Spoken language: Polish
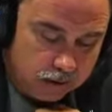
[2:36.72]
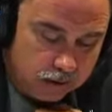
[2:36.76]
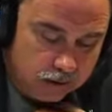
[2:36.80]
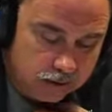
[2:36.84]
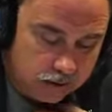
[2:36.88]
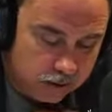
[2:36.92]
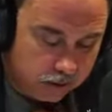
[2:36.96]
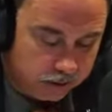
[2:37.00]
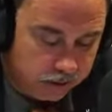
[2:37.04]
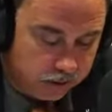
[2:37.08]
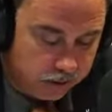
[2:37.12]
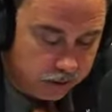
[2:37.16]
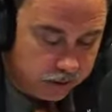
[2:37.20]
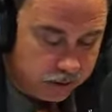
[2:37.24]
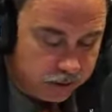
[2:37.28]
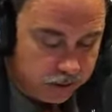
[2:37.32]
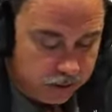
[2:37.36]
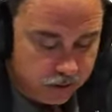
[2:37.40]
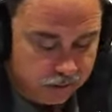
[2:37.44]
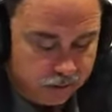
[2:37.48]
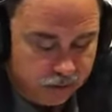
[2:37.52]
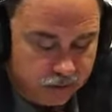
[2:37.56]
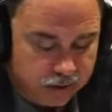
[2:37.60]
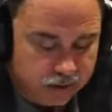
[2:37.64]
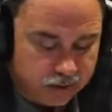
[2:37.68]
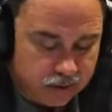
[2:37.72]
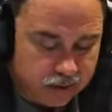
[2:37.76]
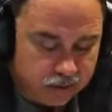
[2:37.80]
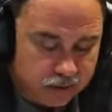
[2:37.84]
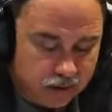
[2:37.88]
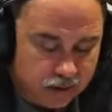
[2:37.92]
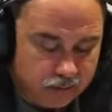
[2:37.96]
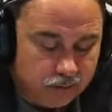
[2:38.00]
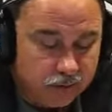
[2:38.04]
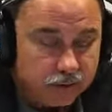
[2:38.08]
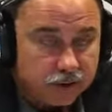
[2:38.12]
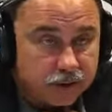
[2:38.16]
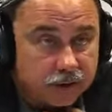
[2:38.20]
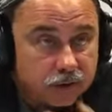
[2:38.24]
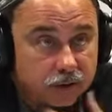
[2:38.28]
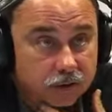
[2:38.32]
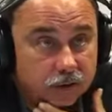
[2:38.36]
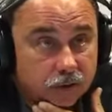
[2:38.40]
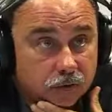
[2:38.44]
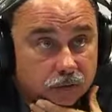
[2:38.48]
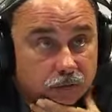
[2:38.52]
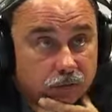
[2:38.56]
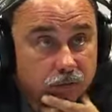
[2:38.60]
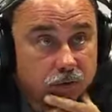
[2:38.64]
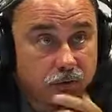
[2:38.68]
strategicznie ważna dla
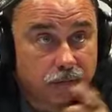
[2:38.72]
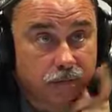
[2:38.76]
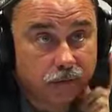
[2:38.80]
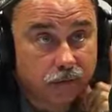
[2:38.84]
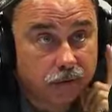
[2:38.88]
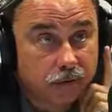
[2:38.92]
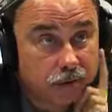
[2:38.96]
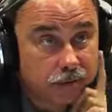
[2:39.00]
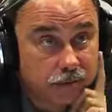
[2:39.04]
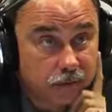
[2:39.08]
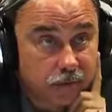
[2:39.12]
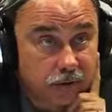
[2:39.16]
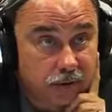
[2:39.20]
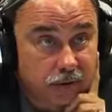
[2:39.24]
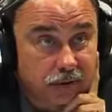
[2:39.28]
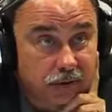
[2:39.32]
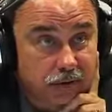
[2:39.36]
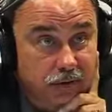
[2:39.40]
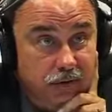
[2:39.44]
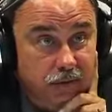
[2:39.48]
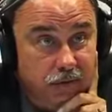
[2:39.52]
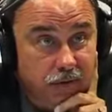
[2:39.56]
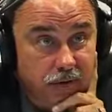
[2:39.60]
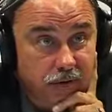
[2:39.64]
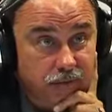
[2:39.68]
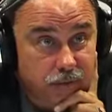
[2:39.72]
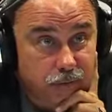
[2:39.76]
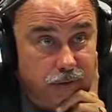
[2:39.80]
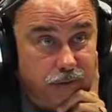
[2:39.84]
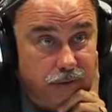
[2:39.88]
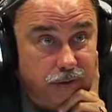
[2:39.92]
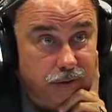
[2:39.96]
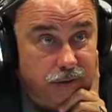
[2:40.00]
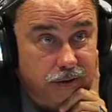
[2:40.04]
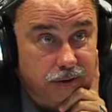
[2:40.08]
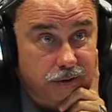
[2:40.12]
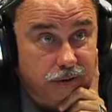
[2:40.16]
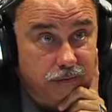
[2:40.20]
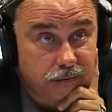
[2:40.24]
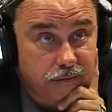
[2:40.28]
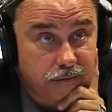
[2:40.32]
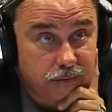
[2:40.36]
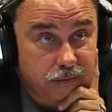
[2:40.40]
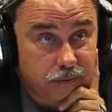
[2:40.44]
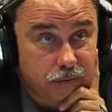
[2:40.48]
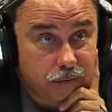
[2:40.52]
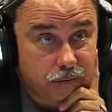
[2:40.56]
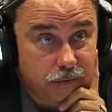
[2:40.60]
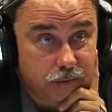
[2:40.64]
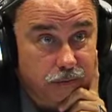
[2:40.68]
Waszyngtonu, co pokazuje historia XX
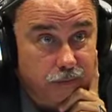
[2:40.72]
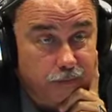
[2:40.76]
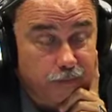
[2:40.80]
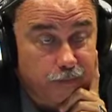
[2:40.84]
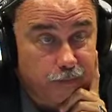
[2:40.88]
wieku.